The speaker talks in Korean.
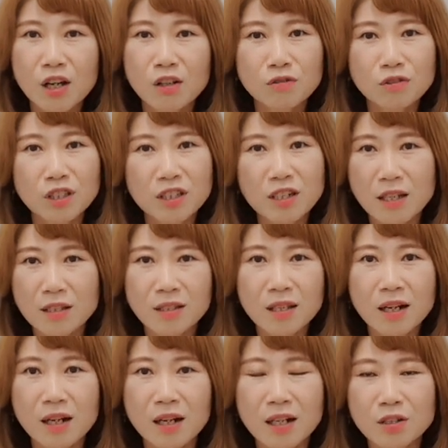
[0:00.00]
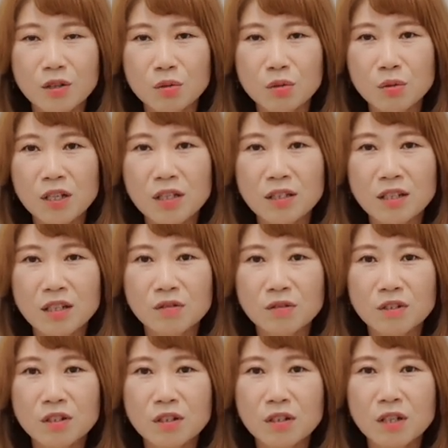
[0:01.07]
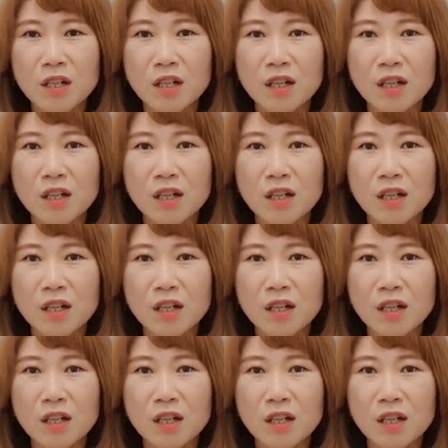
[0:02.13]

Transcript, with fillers: 굳이 안 사가셔도 괜찮고요.